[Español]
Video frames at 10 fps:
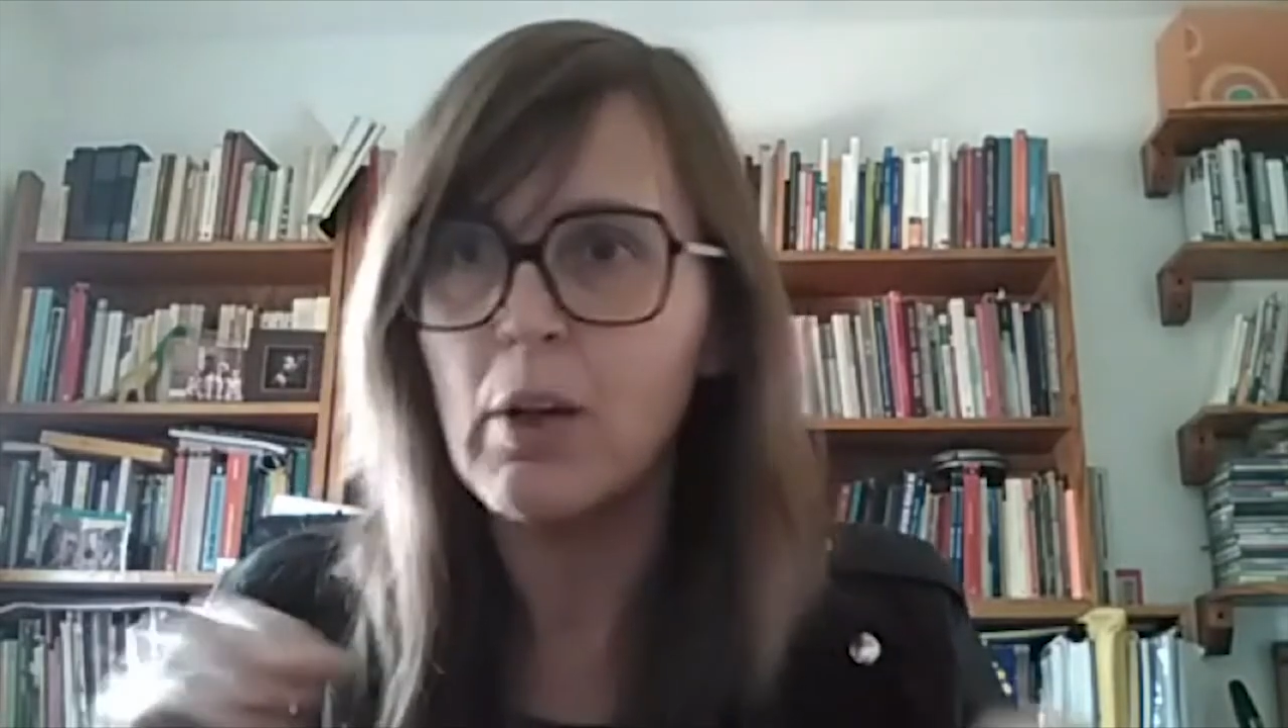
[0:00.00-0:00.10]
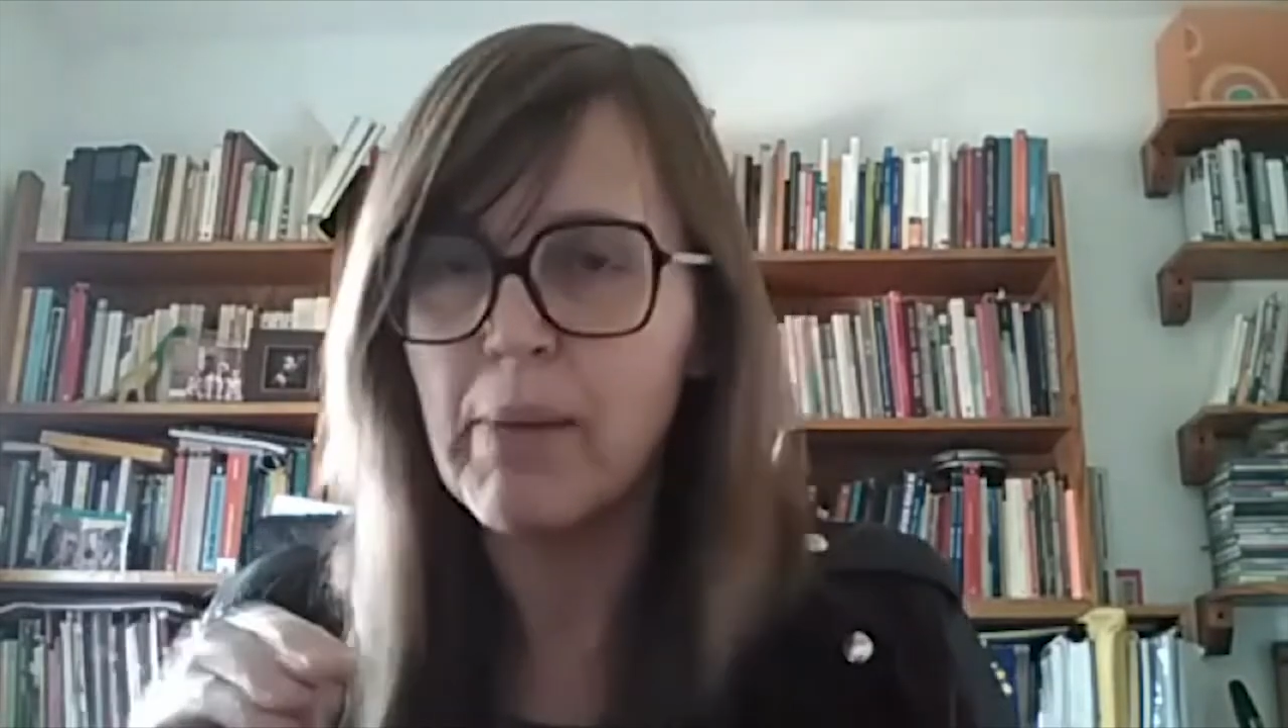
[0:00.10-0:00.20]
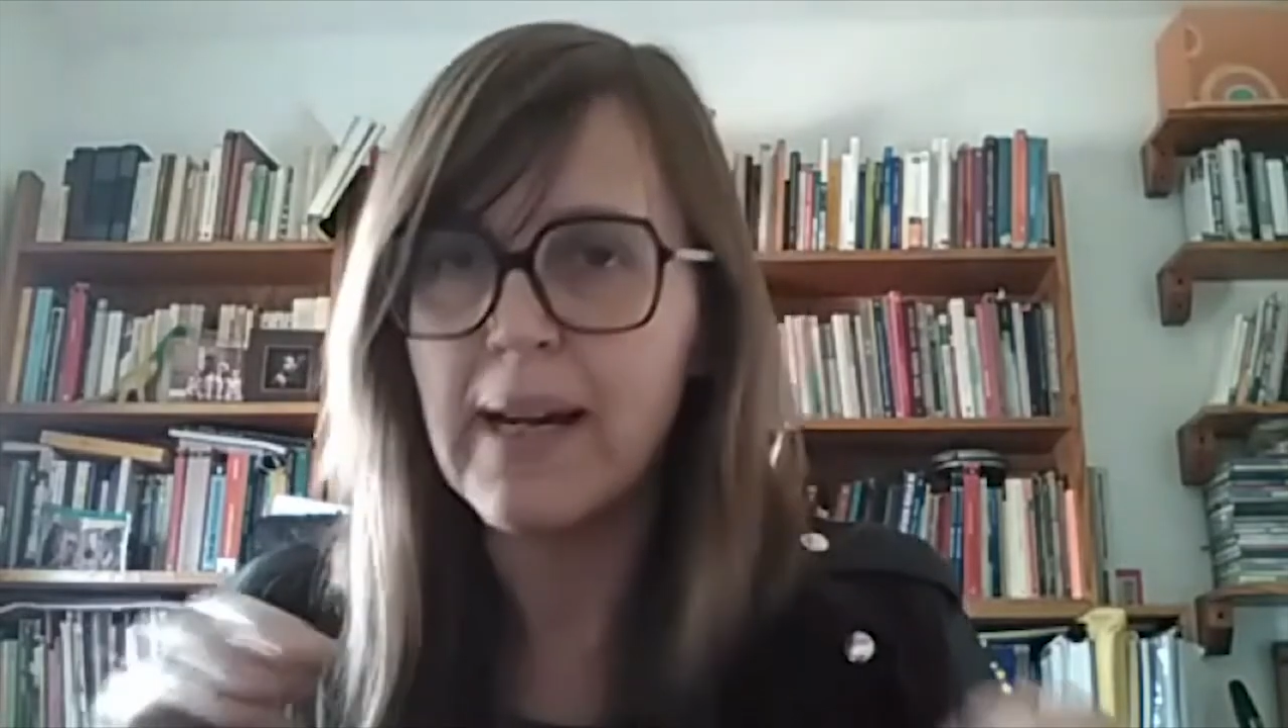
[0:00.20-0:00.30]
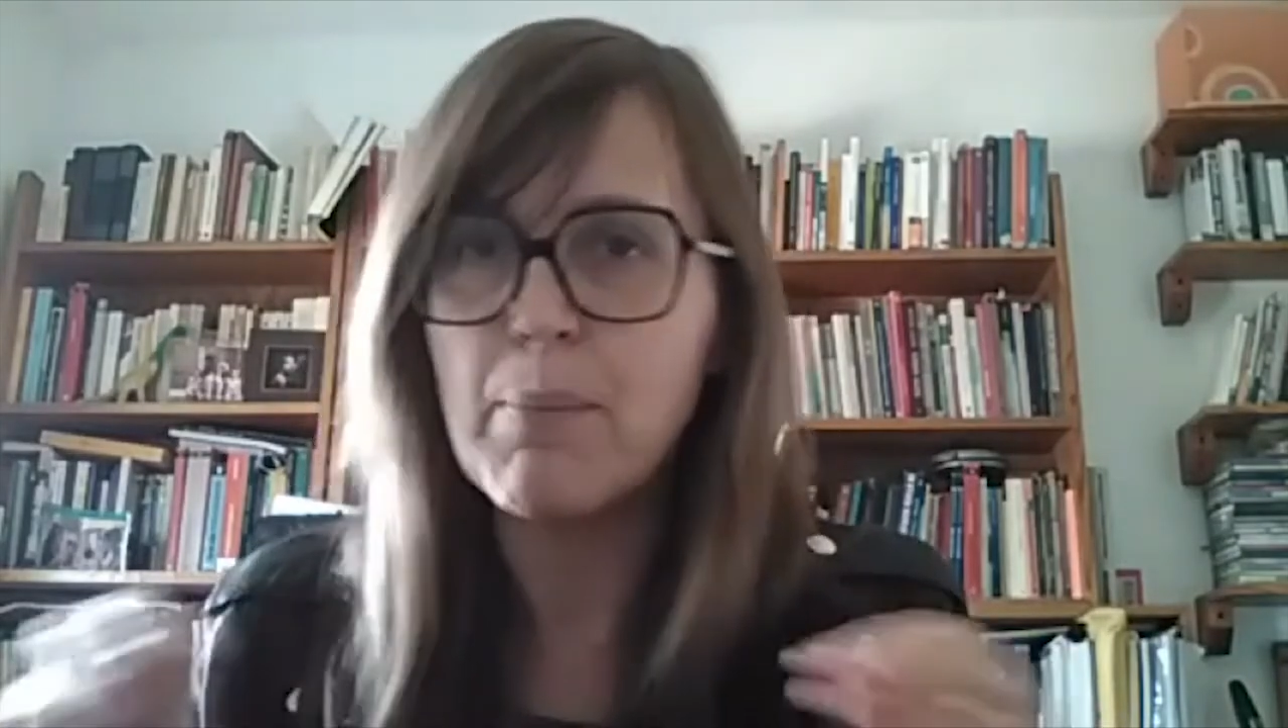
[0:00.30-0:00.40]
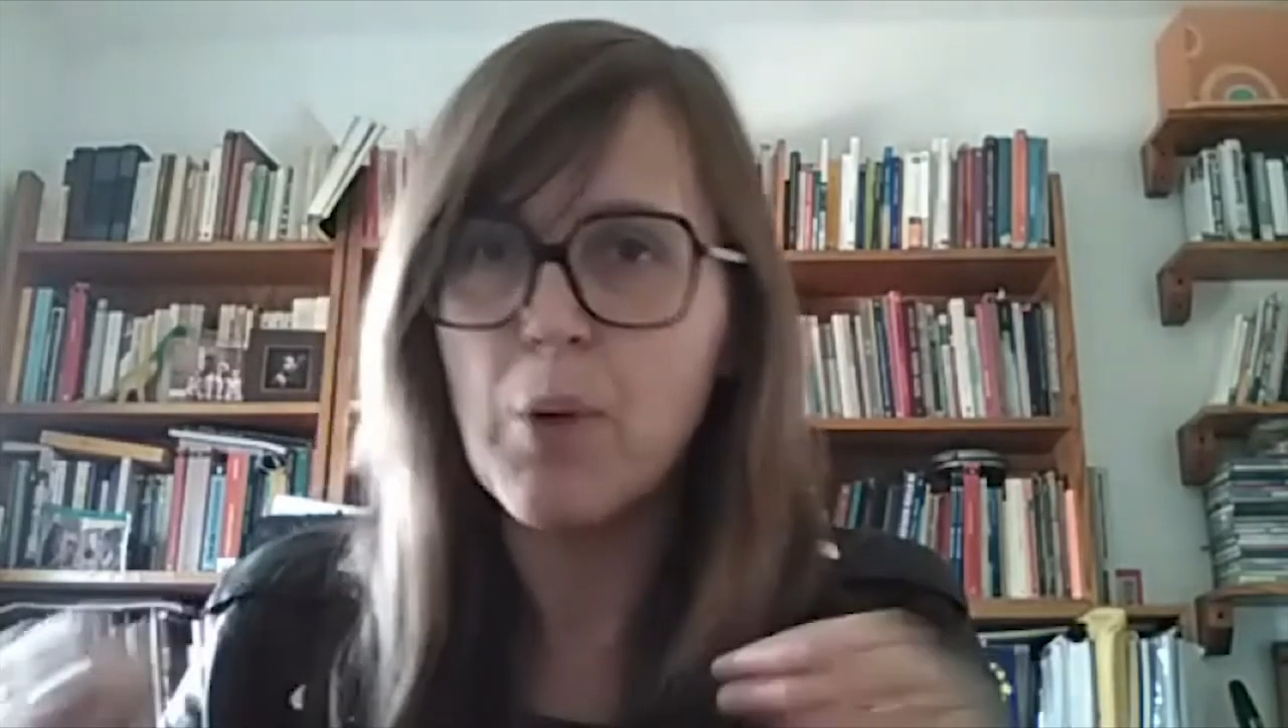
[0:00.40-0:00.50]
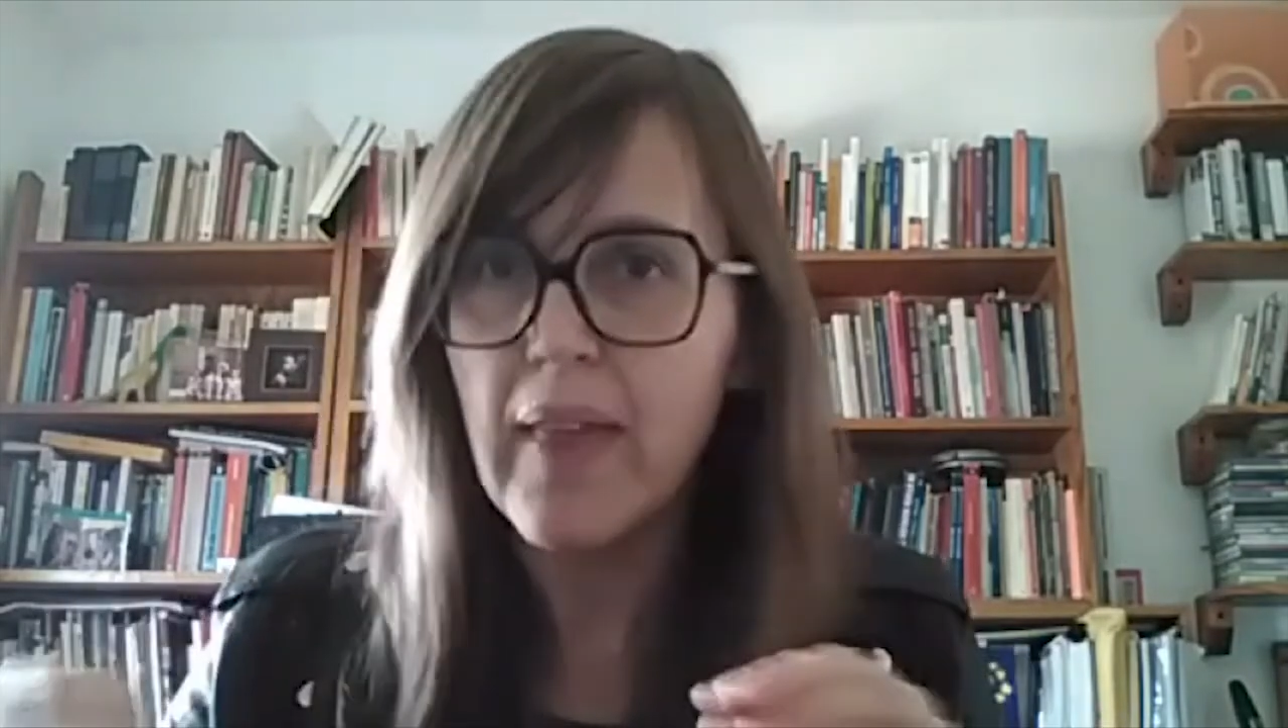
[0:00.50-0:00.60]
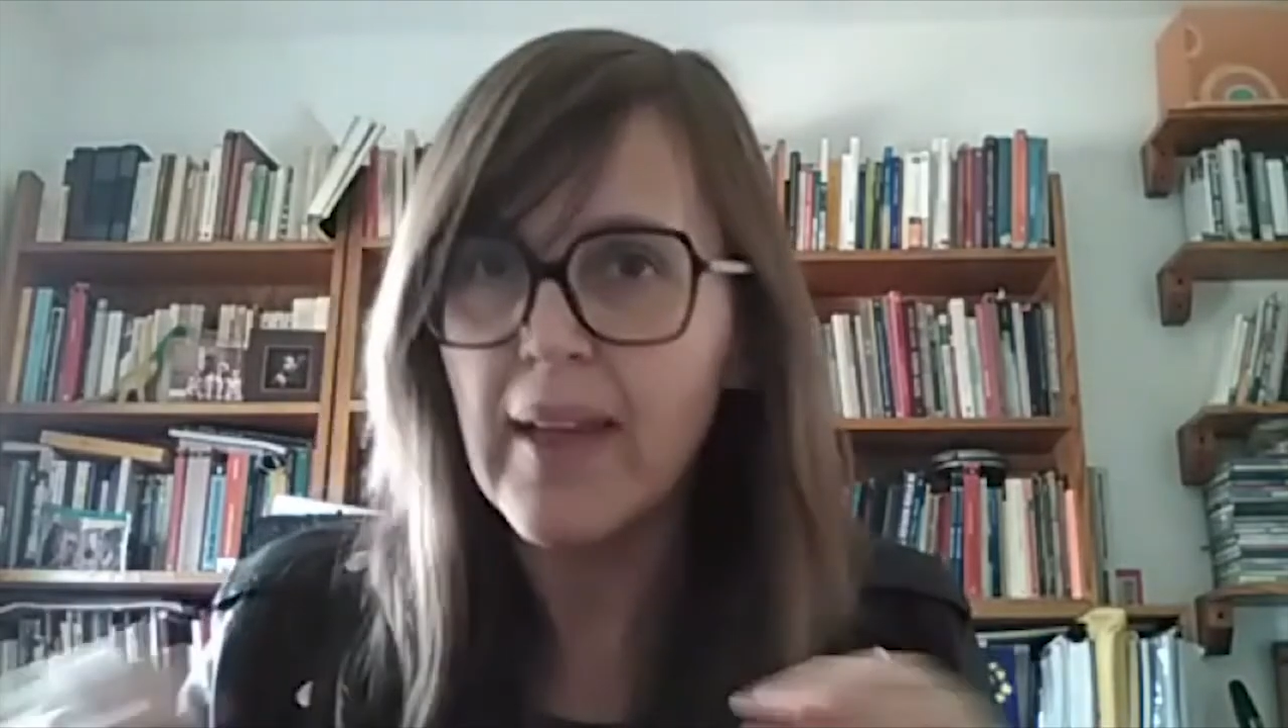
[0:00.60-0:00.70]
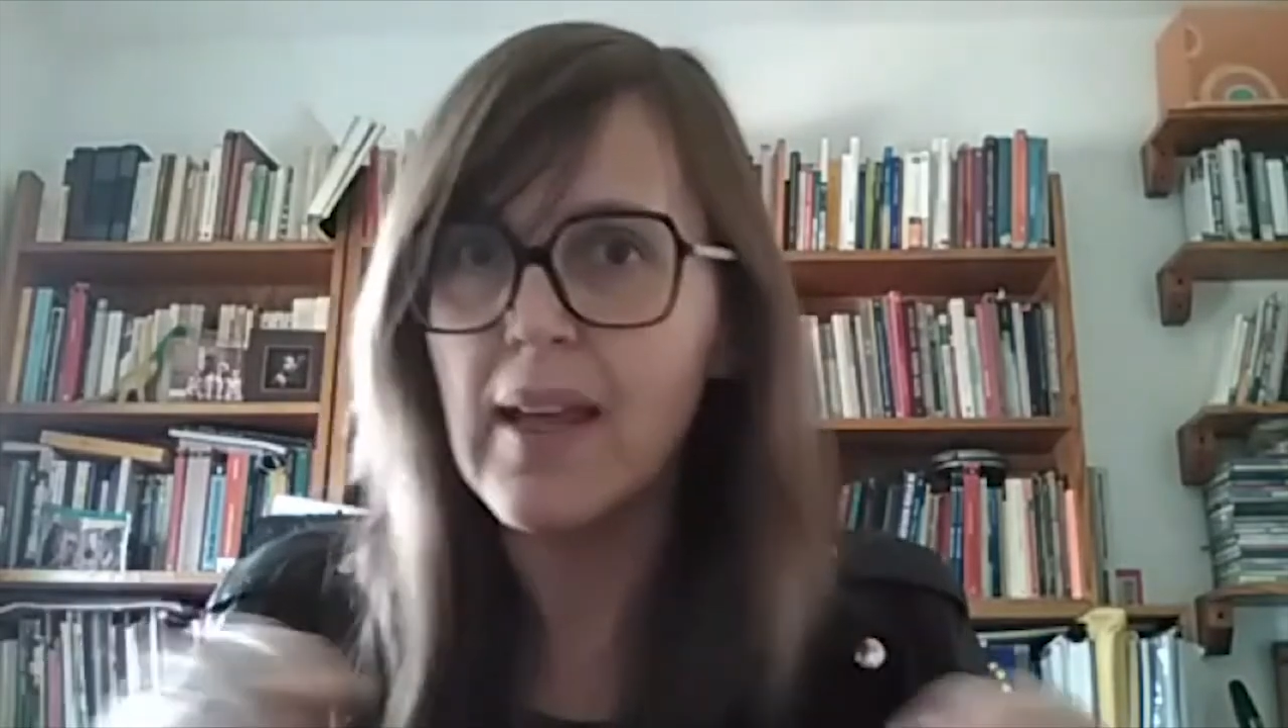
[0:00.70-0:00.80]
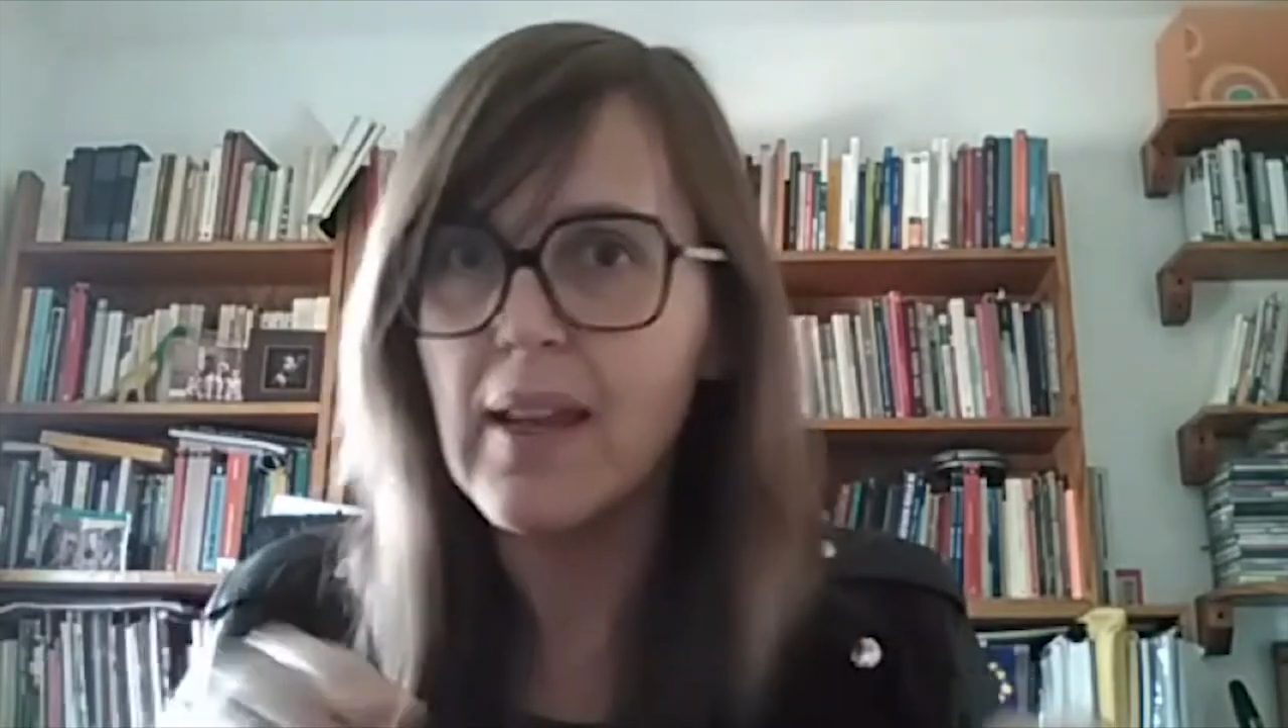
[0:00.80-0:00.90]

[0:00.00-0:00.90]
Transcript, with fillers: para poder